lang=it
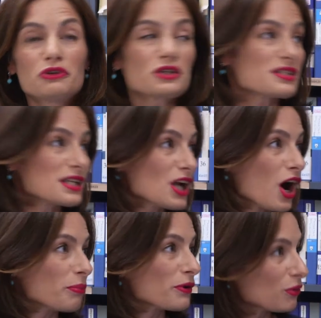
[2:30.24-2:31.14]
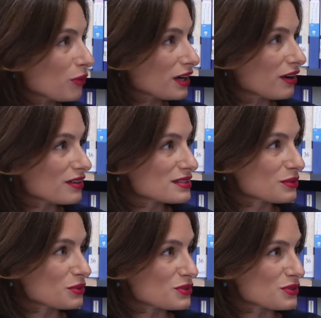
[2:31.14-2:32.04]
forse no, però qualcosa in
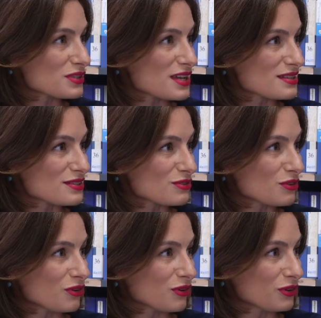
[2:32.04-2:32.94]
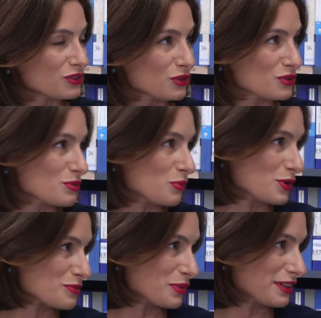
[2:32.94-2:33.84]
questo senso ce lo si può
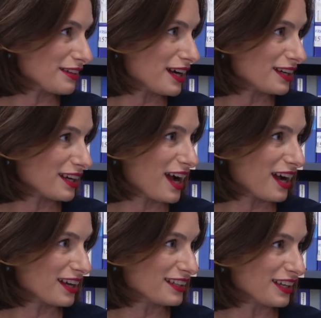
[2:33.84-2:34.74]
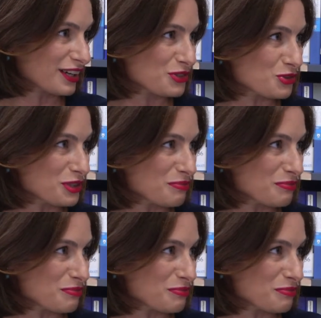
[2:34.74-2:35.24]
aspettare, anche dal Reggio di